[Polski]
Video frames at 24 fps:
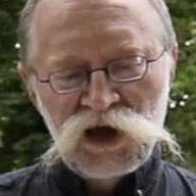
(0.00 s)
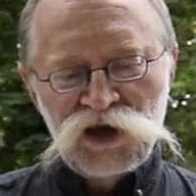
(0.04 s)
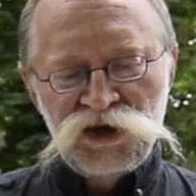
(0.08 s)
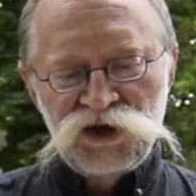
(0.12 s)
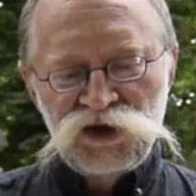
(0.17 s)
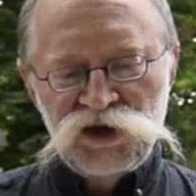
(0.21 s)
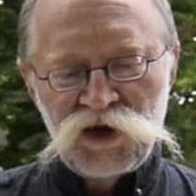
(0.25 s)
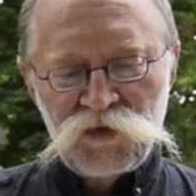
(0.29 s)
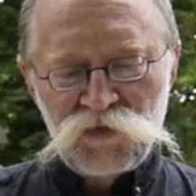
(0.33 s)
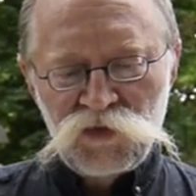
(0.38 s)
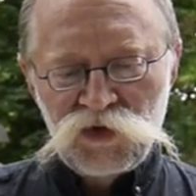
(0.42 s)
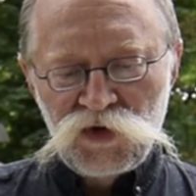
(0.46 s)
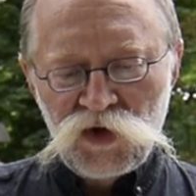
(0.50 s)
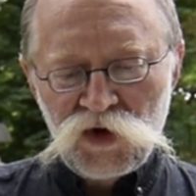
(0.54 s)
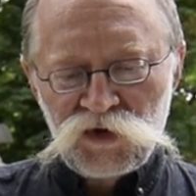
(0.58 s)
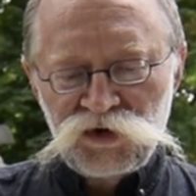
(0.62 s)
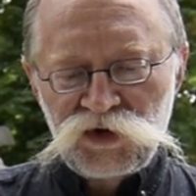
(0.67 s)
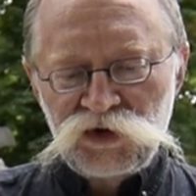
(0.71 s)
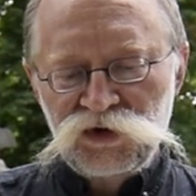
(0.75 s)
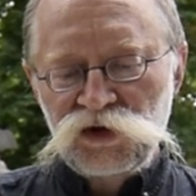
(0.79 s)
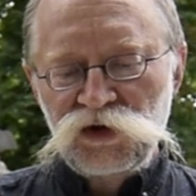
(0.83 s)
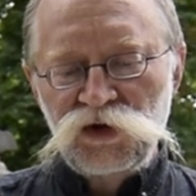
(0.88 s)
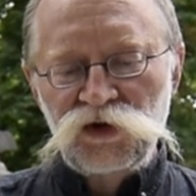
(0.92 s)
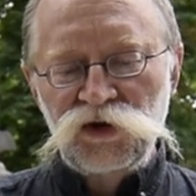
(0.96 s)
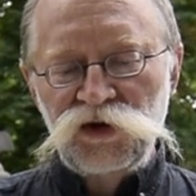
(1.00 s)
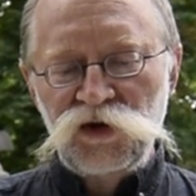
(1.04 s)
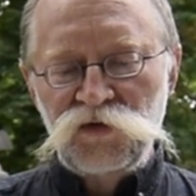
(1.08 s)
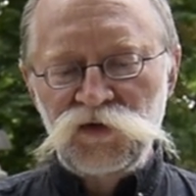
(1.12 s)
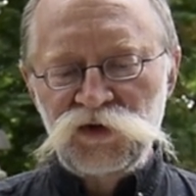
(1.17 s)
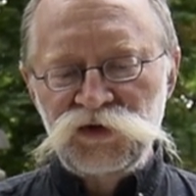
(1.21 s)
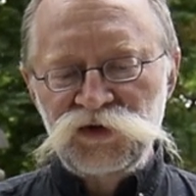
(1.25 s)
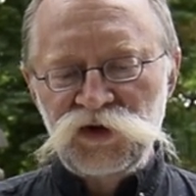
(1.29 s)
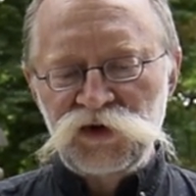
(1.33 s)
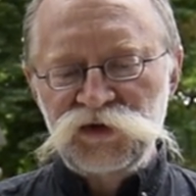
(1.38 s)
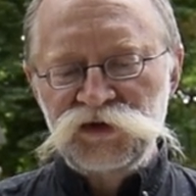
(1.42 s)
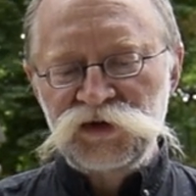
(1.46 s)
ciemnoty tylko
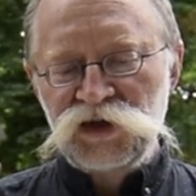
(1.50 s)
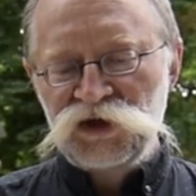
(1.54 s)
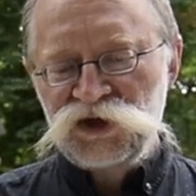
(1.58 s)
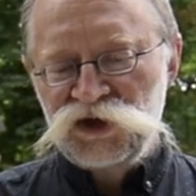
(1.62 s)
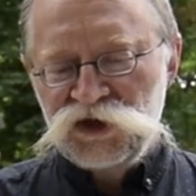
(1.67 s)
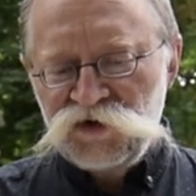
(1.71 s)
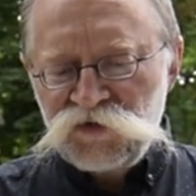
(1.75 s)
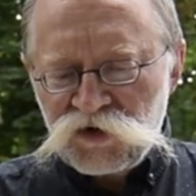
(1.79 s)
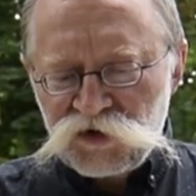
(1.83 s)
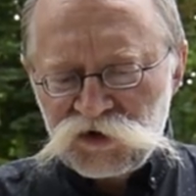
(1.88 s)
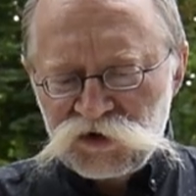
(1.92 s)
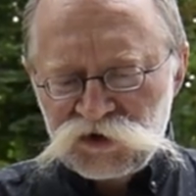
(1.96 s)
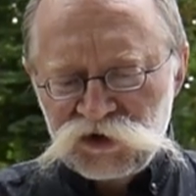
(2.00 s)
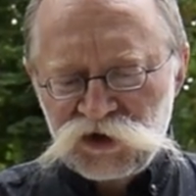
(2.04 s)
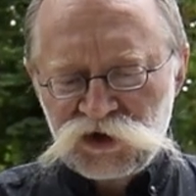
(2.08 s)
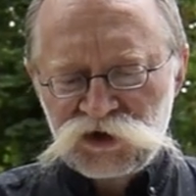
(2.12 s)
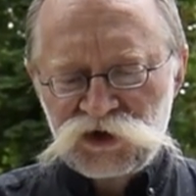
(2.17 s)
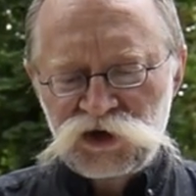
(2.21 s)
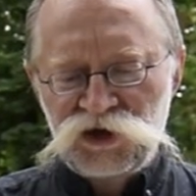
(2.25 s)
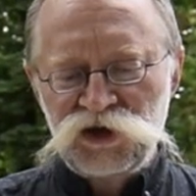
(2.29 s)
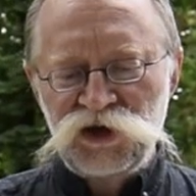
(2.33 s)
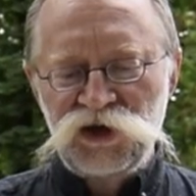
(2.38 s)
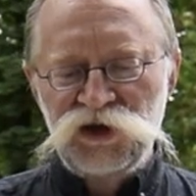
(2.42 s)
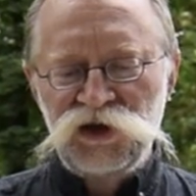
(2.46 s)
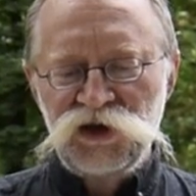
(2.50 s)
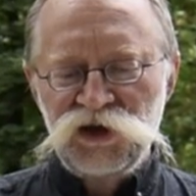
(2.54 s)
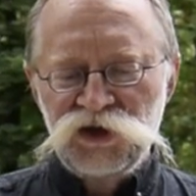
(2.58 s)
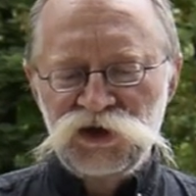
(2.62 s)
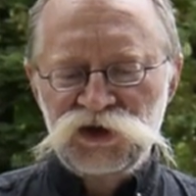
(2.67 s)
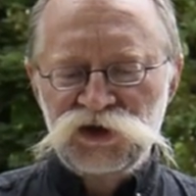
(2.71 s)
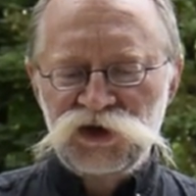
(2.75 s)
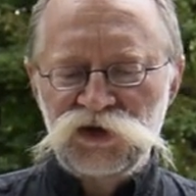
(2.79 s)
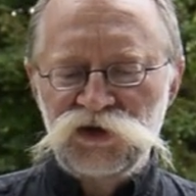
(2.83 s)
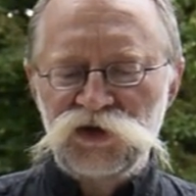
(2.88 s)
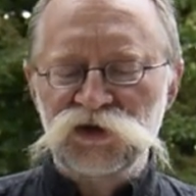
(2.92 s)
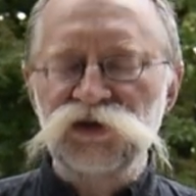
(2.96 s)
dowodzące, dziwiąc się, że się
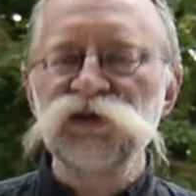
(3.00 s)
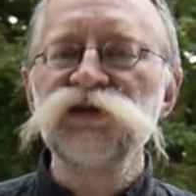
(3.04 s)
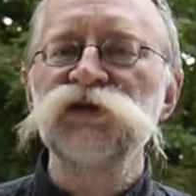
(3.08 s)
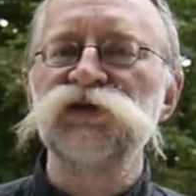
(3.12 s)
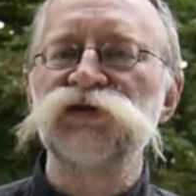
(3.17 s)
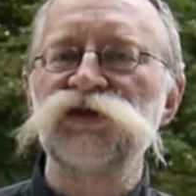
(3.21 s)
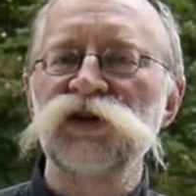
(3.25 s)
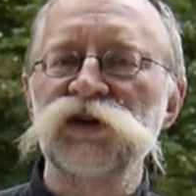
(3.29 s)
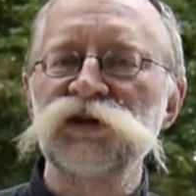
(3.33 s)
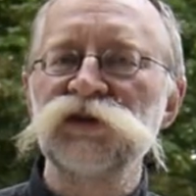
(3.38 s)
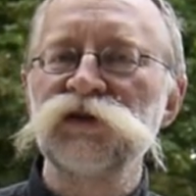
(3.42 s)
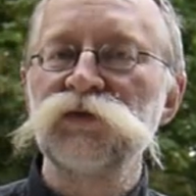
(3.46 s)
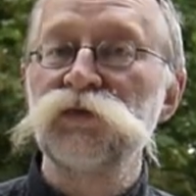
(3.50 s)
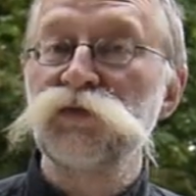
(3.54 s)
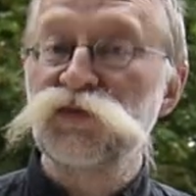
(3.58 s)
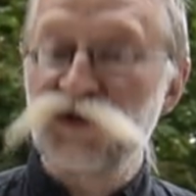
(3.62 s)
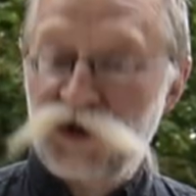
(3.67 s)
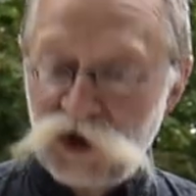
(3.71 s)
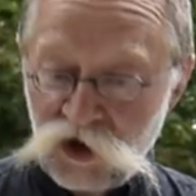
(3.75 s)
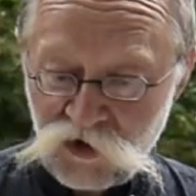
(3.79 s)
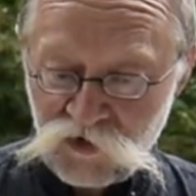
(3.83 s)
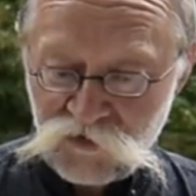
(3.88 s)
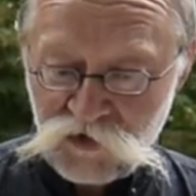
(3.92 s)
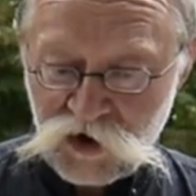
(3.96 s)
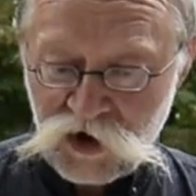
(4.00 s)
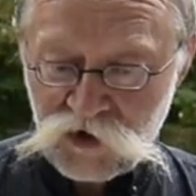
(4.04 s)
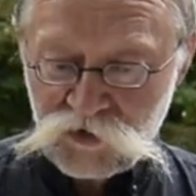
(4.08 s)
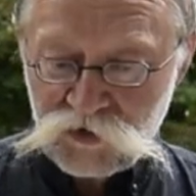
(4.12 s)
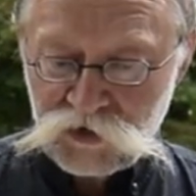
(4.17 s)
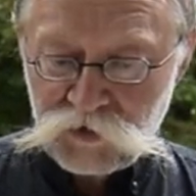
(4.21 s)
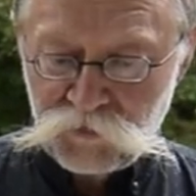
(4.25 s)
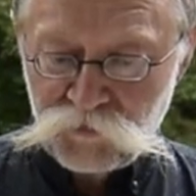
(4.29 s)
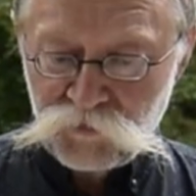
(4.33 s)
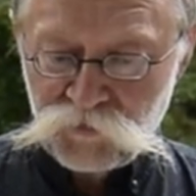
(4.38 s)
jeszcze dotychczas przechowały.